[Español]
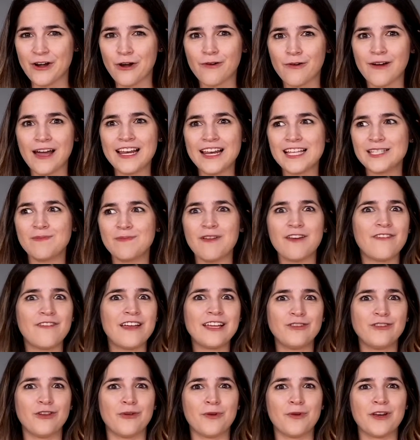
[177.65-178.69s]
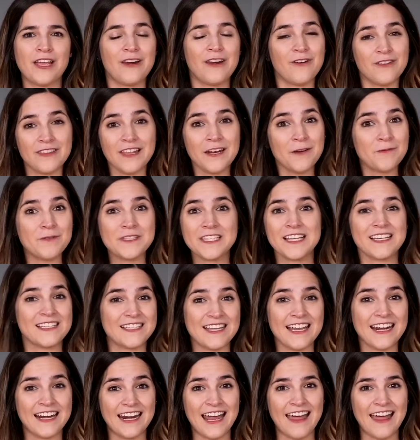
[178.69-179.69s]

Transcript: lo cual es perfecto, porque no tenemos que hacer